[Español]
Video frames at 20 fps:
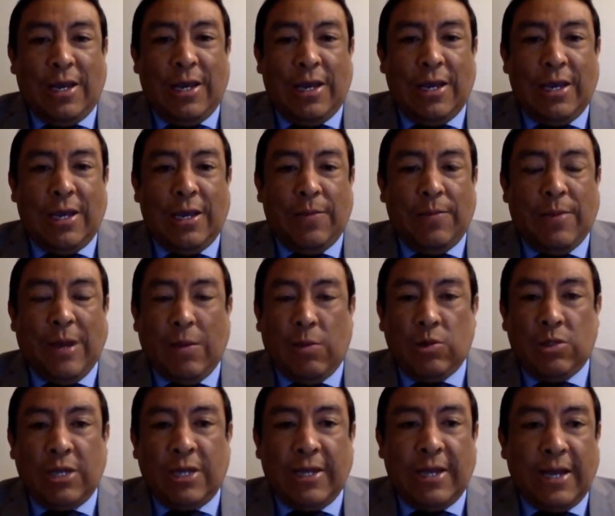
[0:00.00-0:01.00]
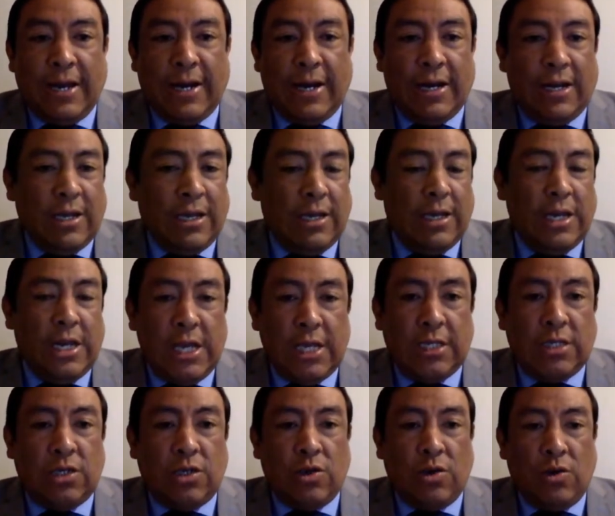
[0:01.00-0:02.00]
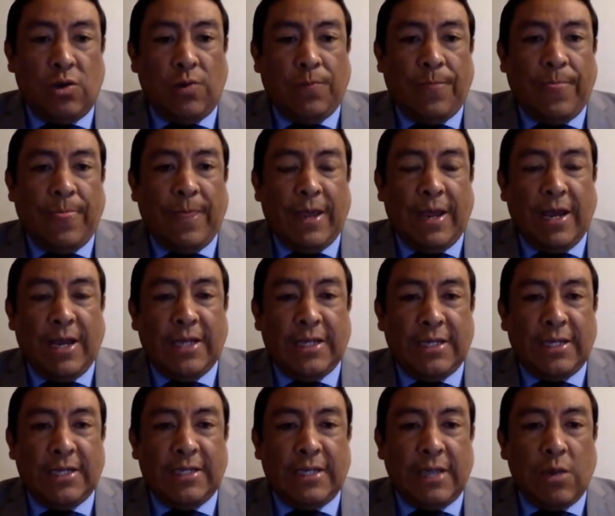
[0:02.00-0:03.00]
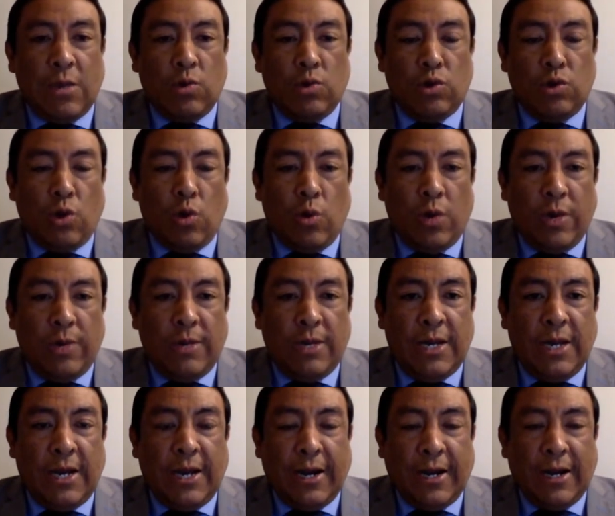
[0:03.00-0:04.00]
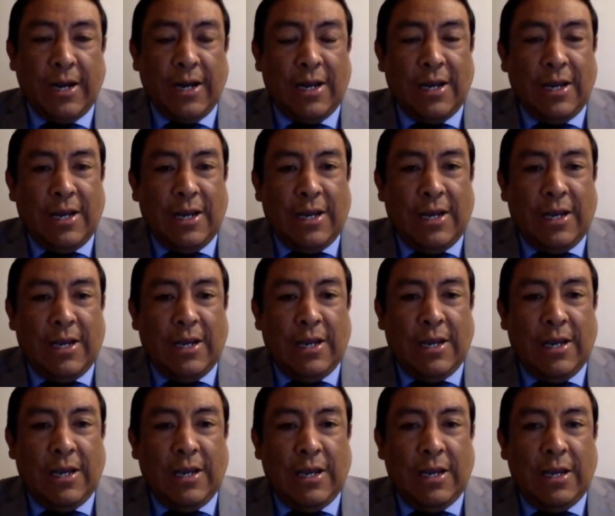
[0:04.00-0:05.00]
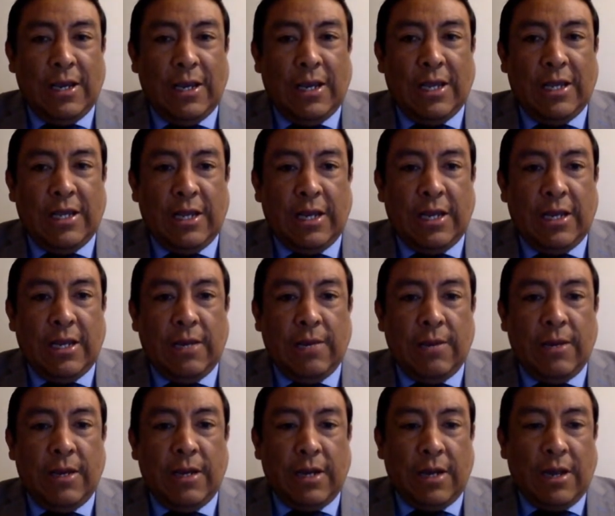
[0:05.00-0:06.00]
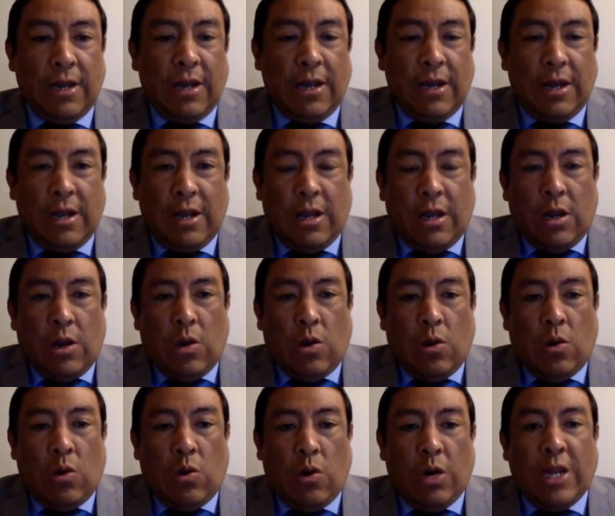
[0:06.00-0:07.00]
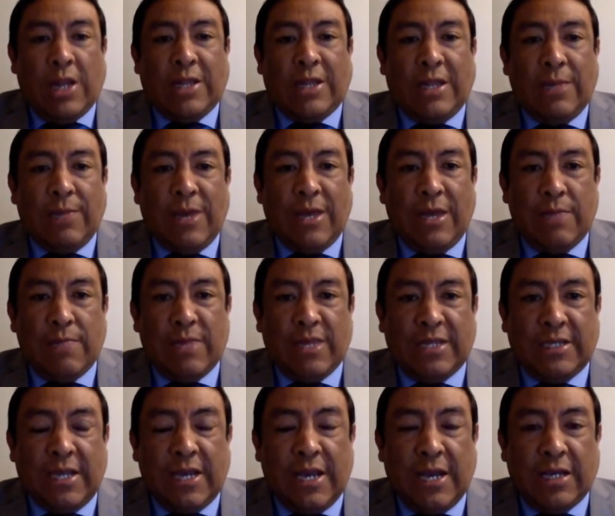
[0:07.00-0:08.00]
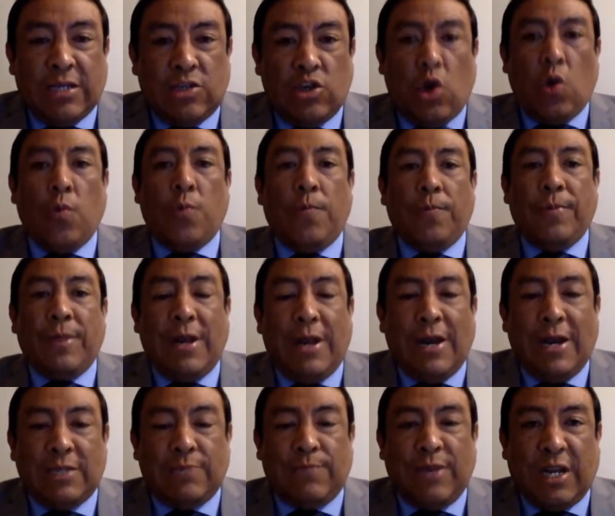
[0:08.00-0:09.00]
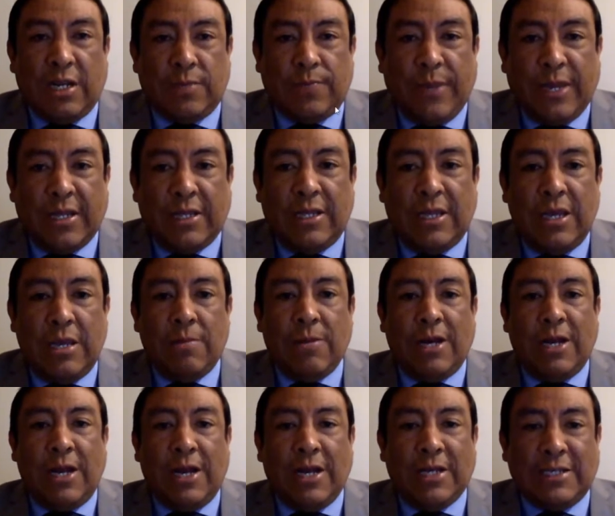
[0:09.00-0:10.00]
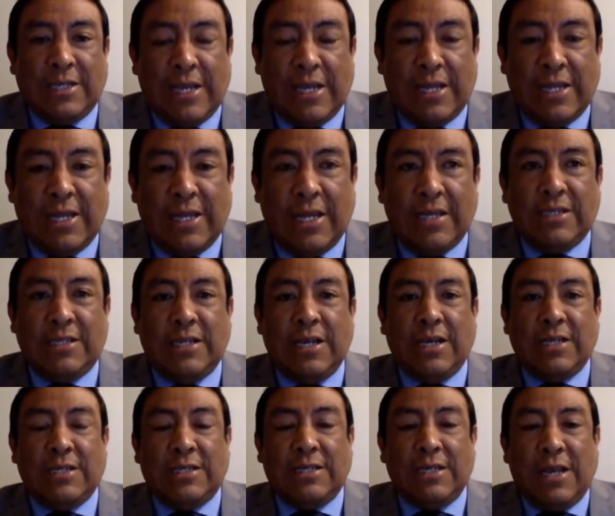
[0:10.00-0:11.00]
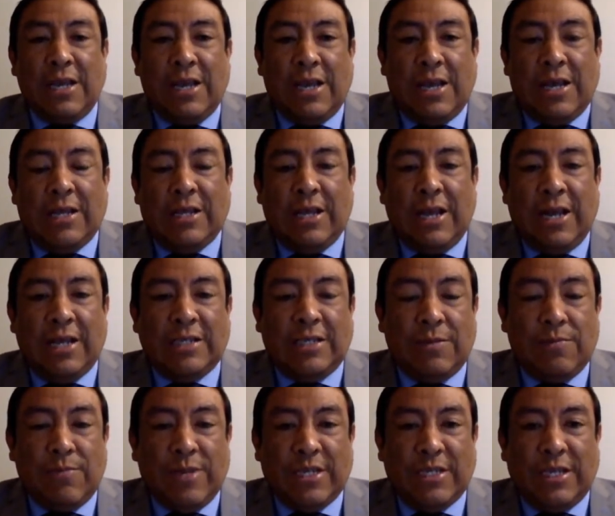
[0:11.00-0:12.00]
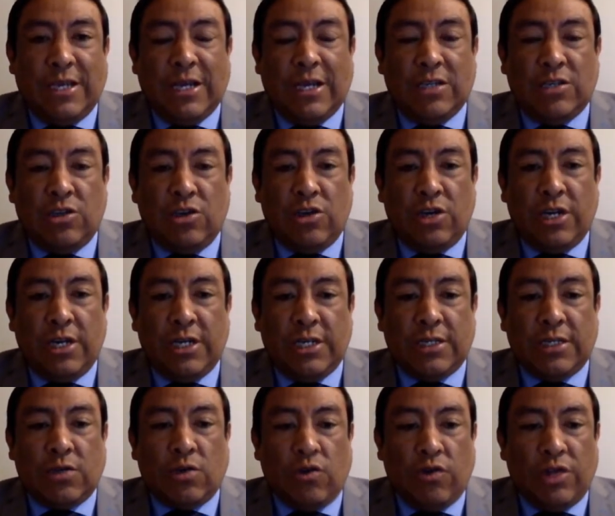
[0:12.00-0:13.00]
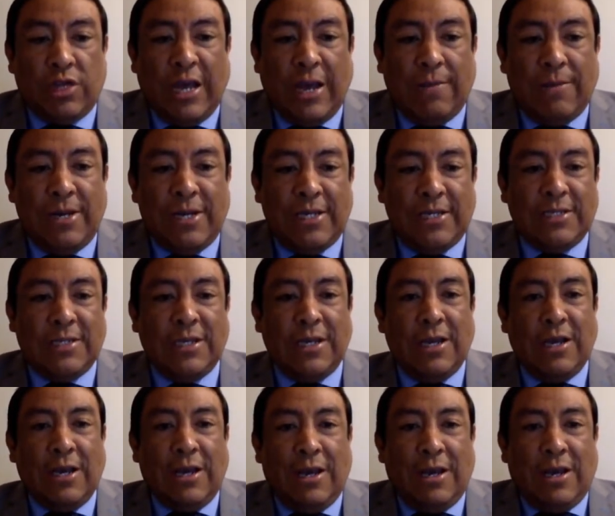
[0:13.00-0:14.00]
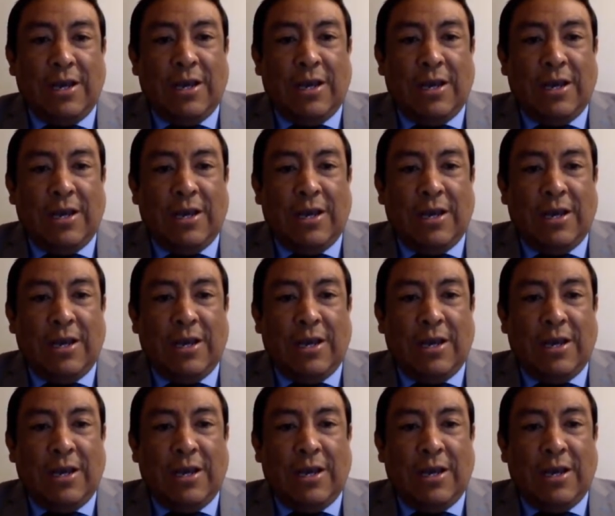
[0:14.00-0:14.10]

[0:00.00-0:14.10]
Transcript: Eh, vamos a dar inicio a este segundo webinar que tiene que ver con el tema de investigación las perspectivas, las tendencias de las investigaciones contables